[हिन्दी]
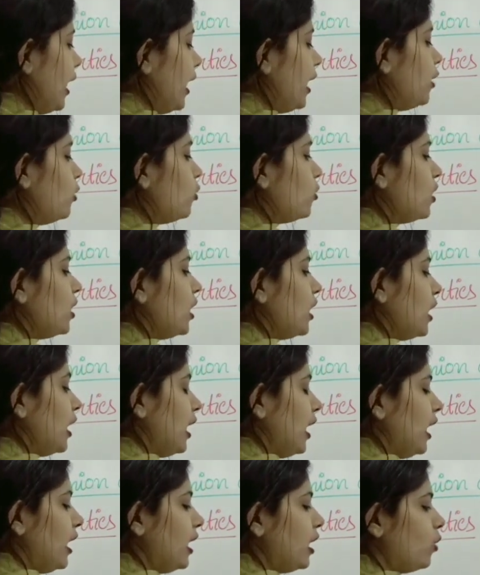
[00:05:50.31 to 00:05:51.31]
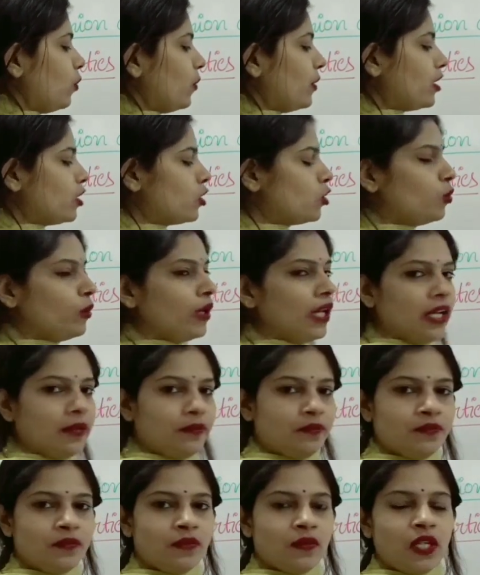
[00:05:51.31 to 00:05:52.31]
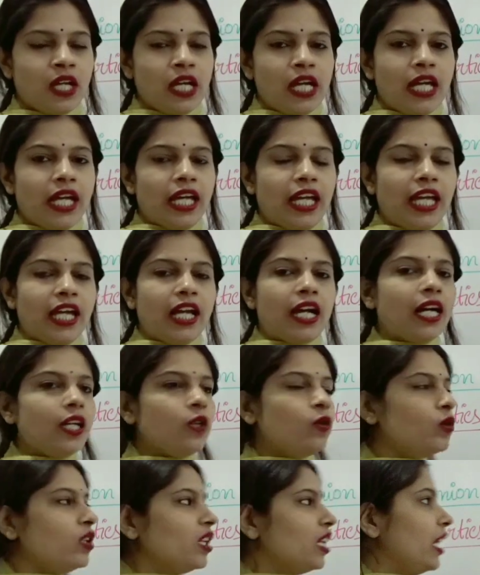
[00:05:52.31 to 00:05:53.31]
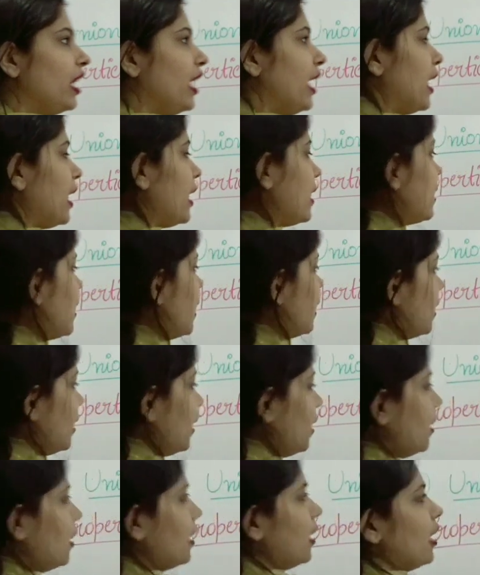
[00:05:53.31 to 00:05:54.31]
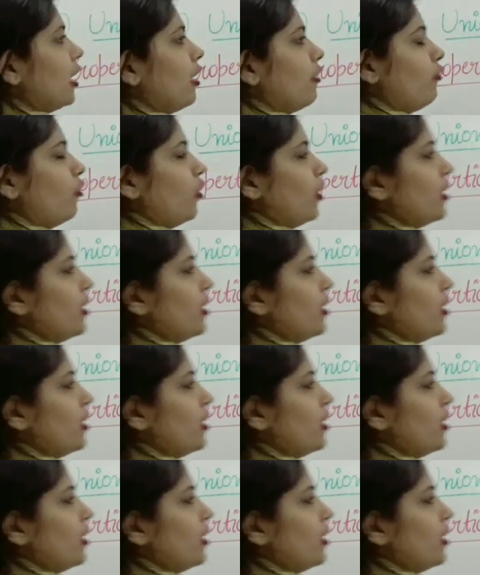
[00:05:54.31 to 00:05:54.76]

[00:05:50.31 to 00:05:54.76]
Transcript: ए यूनियन ए इक्वल्स टू ए ए का यूनियन ए के साथ ही करेंगे